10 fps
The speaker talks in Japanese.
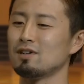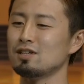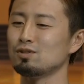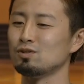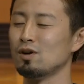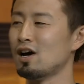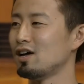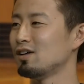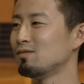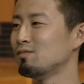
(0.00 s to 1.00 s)
家族は
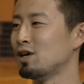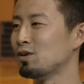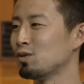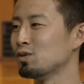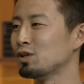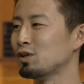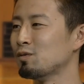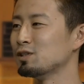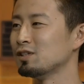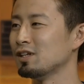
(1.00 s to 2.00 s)
まあ喜んでくれ
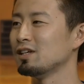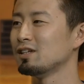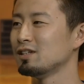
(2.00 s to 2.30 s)
ましたね、